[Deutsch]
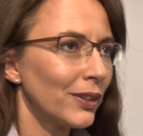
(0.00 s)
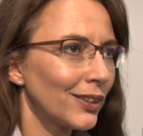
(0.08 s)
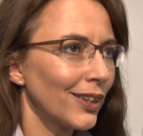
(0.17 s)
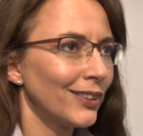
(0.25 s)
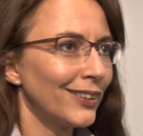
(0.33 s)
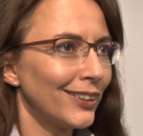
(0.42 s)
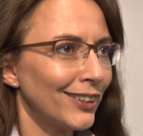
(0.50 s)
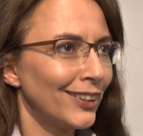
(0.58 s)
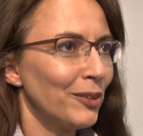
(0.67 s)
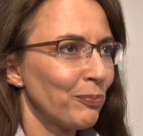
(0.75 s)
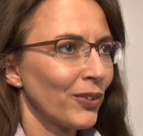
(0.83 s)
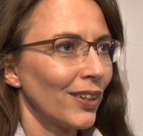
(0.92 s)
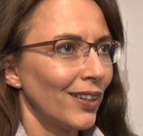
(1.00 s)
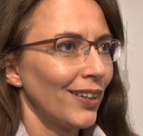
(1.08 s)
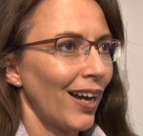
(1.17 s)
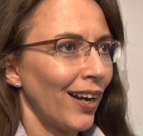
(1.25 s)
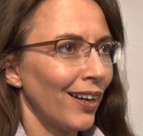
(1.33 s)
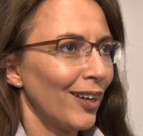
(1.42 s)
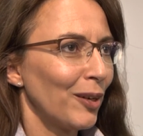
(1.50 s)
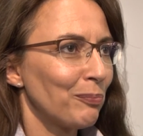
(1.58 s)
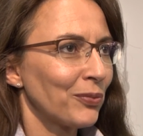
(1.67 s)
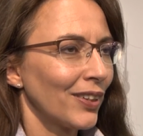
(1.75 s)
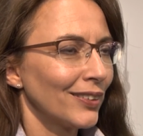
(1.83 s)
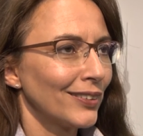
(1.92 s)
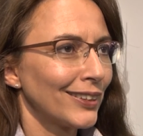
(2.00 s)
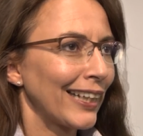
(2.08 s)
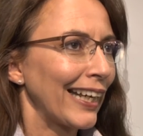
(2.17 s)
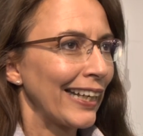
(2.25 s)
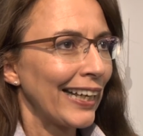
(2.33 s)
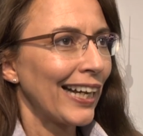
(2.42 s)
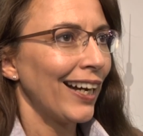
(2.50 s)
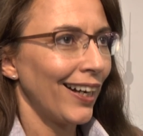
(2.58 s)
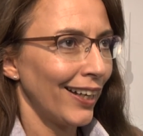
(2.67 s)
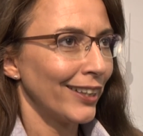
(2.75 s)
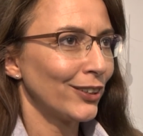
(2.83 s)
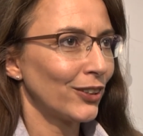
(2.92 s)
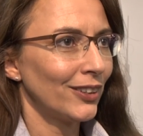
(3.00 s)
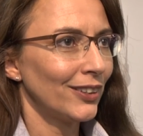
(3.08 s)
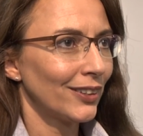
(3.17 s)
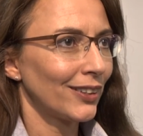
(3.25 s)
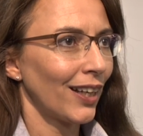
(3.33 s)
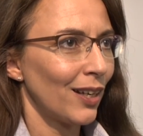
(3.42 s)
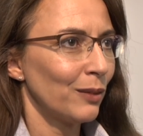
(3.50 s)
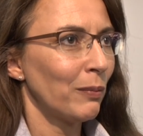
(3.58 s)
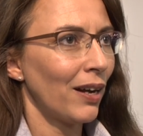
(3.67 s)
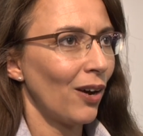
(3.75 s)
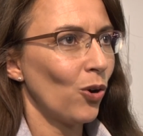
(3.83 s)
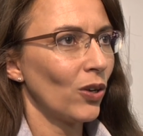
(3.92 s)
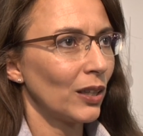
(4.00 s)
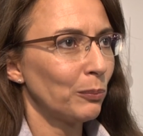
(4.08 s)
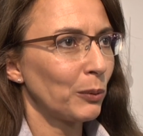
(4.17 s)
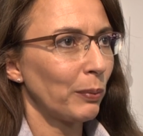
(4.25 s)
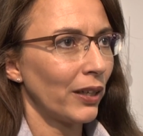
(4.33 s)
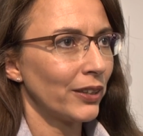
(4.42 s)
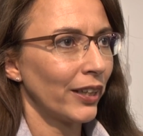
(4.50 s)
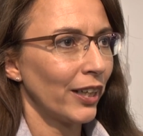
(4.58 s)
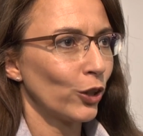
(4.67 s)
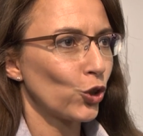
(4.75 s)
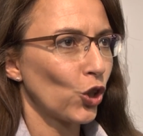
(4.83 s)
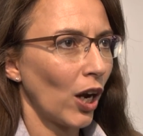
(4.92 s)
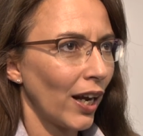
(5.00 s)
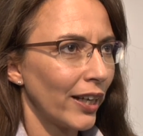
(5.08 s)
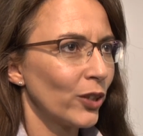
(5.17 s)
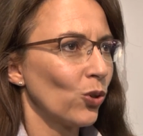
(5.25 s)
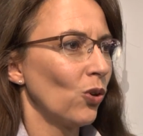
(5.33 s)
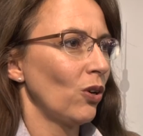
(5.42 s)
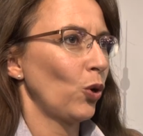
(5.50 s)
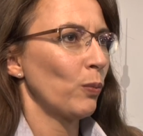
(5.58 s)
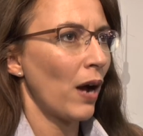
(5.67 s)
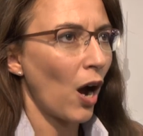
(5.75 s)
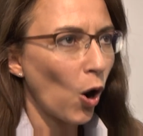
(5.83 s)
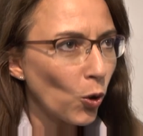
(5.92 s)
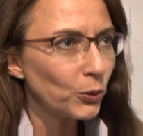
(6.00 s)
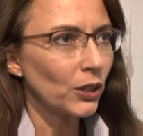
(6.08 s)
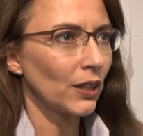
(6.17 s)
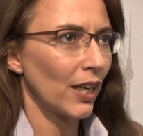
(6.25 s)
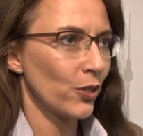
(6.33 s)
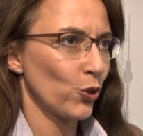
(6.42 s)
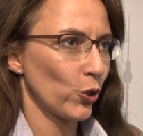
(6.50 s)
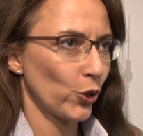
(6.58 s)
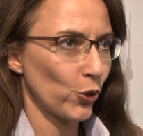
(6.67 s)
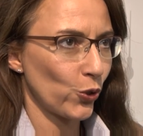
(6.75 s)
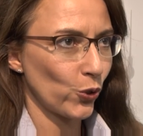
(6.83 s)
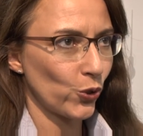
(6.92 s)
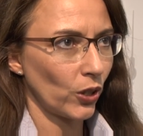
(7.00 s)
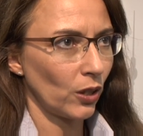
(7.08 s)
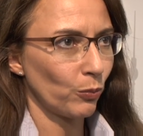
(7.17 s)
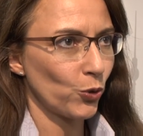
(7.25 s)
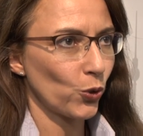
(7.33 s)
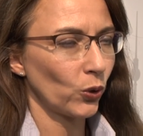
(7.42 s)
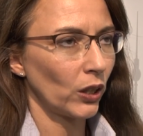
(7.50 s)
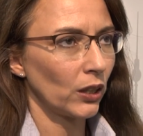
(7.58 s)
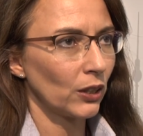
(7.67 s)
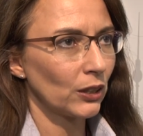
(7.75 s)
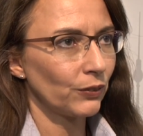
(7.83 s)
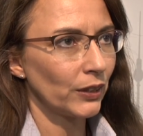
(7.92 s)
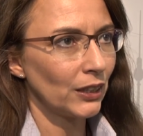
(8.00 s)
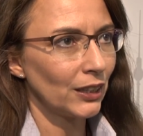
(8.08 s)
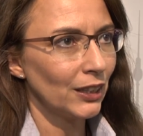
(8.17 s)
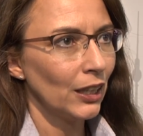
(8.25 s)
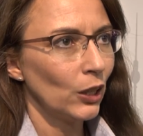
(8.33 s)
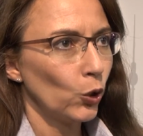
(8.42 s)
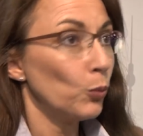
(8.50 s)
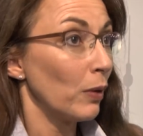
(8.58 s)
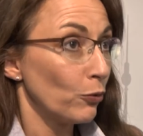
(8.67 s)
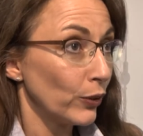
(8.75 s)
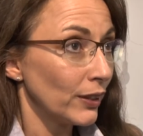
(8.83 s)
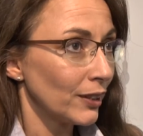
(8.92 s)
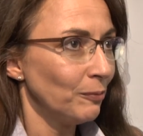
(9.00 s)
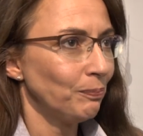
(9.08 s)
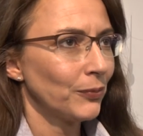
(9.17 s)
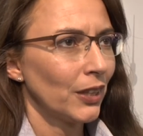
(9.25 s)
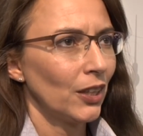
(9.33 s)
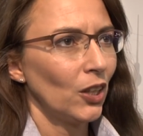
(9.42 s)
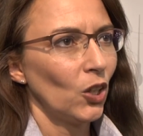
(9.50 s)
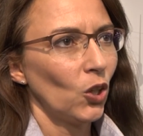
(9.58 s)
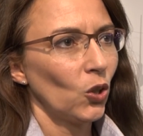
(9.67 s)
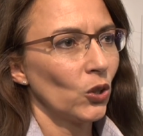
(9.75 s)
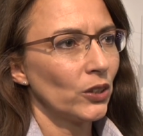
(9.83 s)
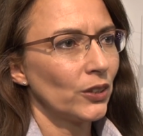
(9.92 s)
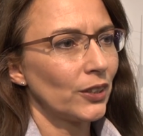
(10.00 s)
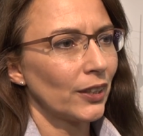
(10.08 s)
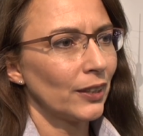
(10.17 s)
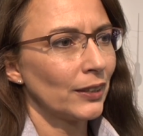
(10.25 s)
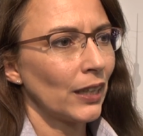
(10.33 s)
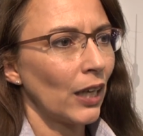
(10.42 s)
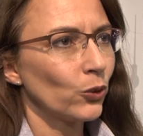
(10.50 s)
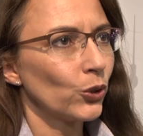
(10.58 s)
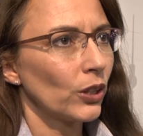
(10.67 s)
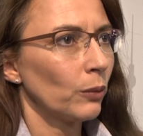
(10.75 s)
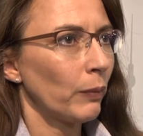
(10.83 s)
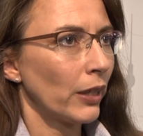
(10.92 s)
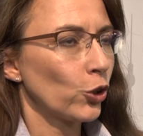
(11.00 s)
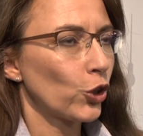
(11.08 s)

bisschen die ähm, Trägheit, die es ja immer auch gibt bei der Entscheidung, überhaupt in ein solches System zu gehen, dass wir die überwinden und äh, dadurch eben eine